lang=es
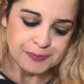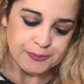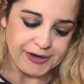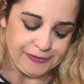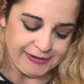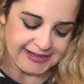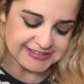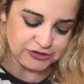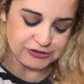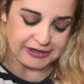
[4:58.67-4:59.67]
bueno,
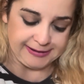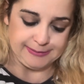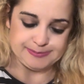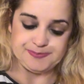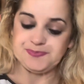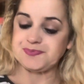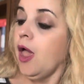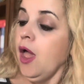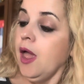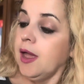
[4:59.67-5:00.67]
esto trae
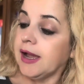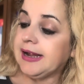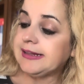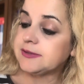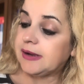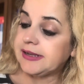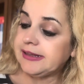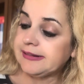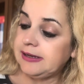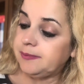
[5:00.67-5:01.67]
gel
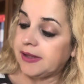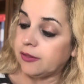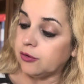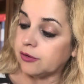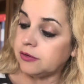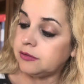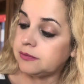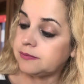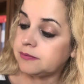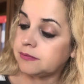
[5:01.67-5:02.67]
desmaquillante limpiador,
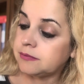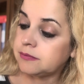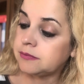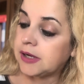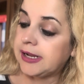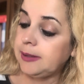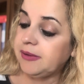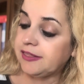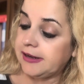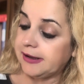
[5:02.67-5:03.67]
gel
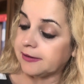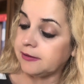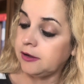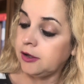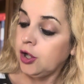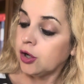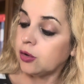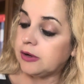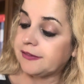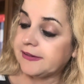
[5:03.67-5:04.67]
micelar,
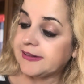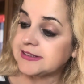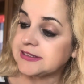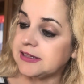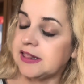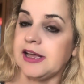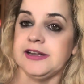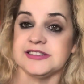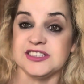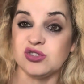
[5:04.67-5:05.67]
con aceites
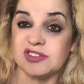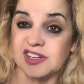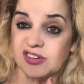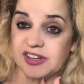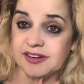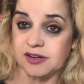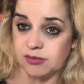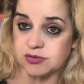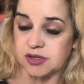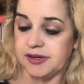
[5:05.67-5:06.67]
esenciales. Esto tiene que oler, que lo
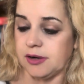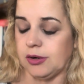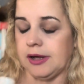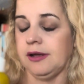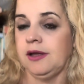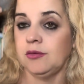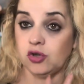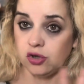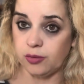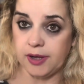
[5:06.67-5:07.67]
vamos a leer ahora.
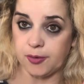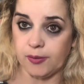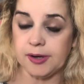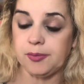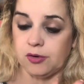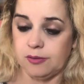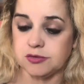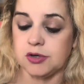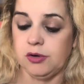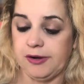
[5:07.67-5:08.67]
No lo voy a probar, pero lo
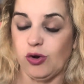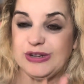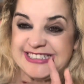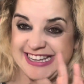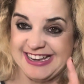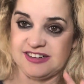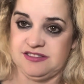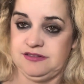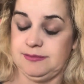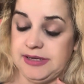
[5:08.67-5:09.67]
vamos a olisquear,
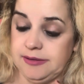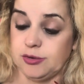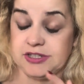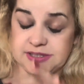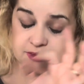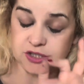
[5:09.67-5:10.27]
¿vale? Porque ya sabéis